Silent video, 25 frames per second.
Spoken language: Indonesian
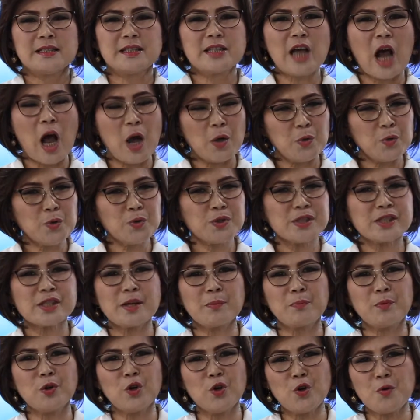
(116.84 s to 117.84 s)
Jauh
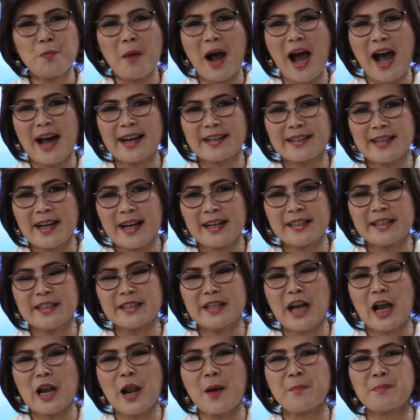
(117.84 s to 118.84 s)
sebelum ada di
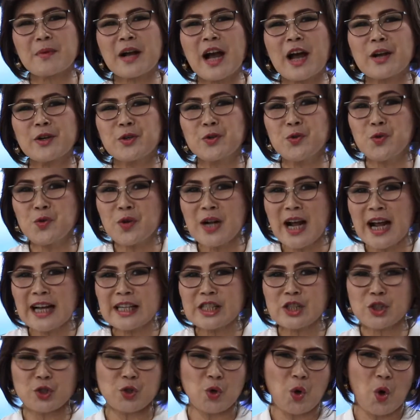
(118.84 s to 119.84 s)
dalam
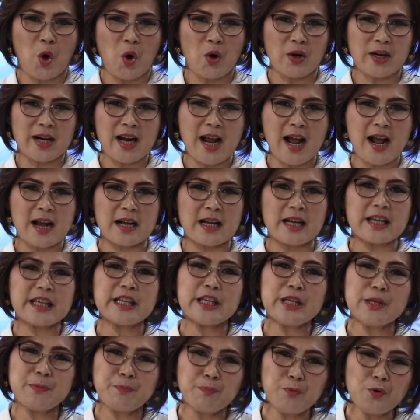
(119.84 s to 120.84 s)
kandungan seorang
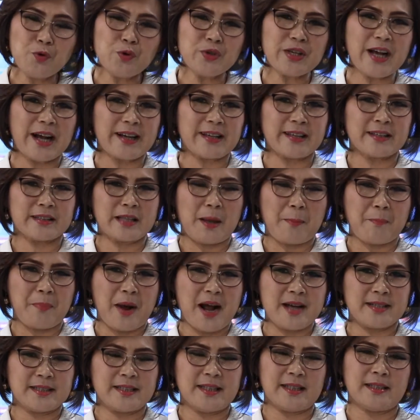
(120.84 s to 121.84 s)
ibu yang kita
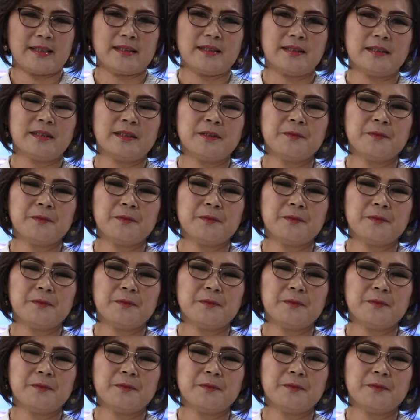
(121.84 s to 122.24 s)
panggil.